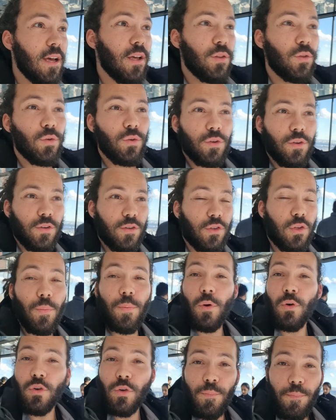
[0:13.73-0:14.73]
Donc, te
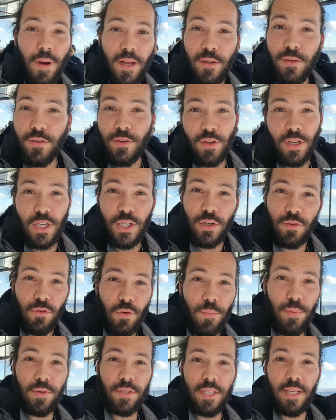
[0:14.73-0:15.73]
préoccupe pas de ce que les gens vont
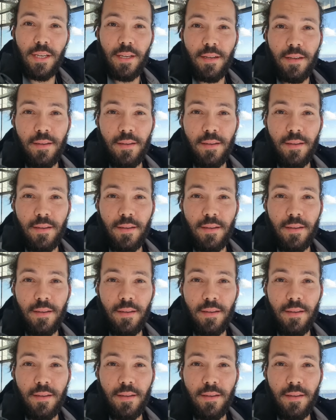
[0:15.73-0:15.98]
penser.